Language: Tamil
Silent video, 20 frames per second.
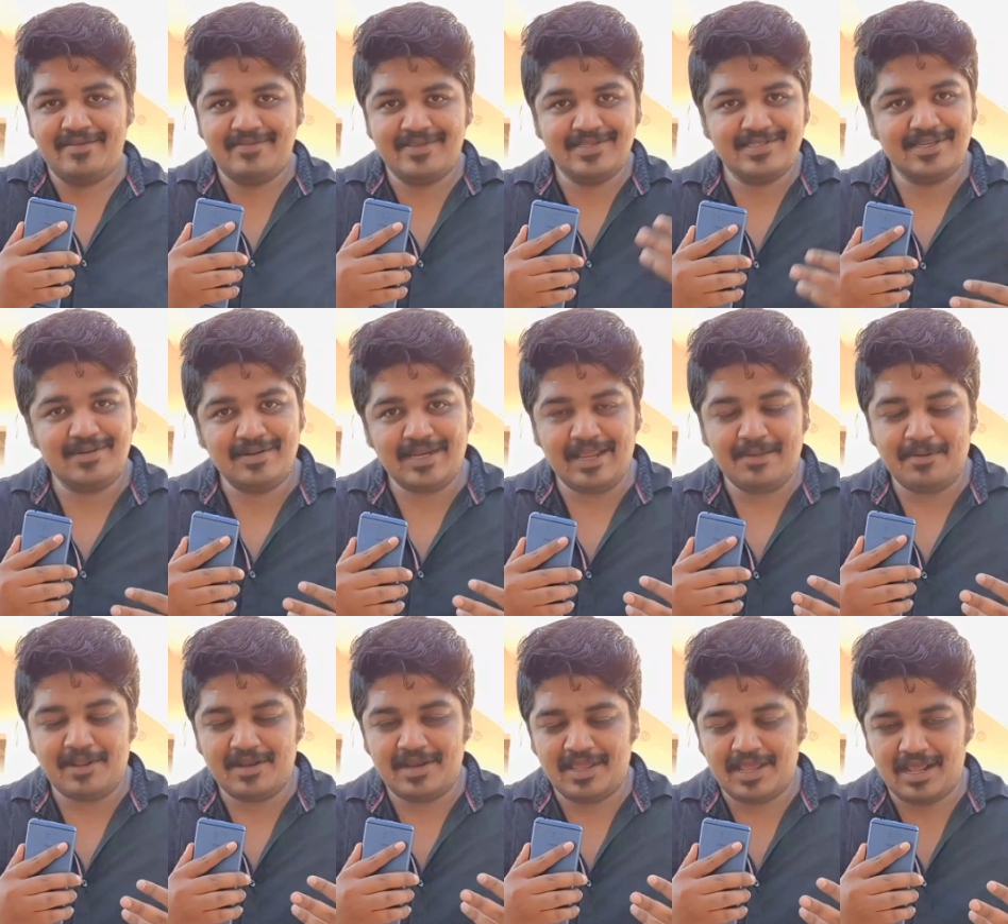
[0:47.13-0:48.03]
விஸ்டன்
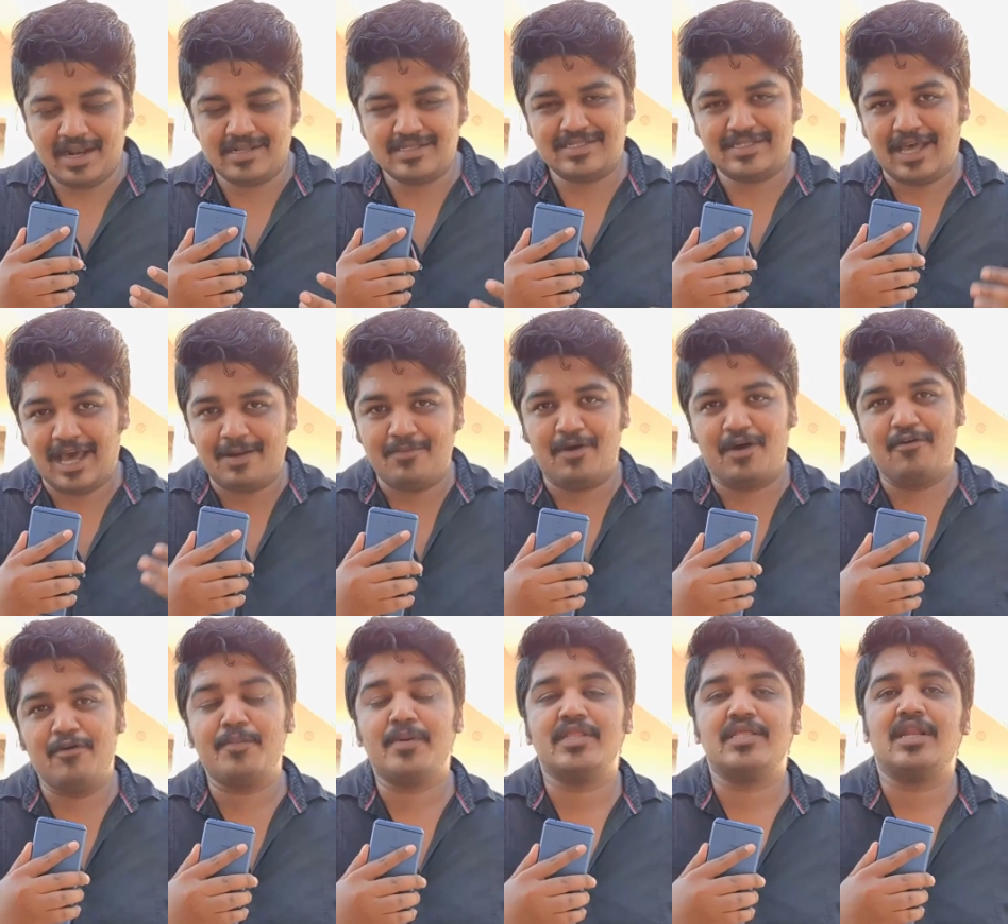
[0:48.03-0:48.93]
டெக்னிக்கல்
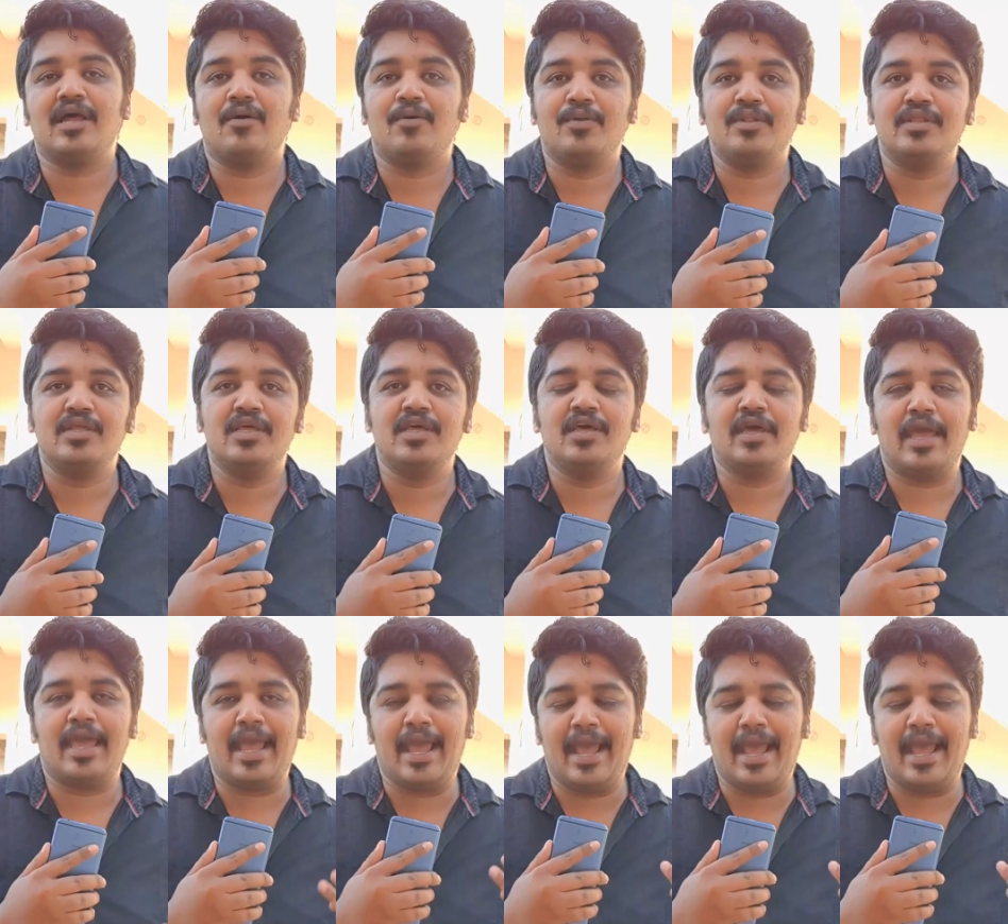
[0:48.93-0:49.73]
சார்பாகவே பார்த்தீங்கன்னா வந்து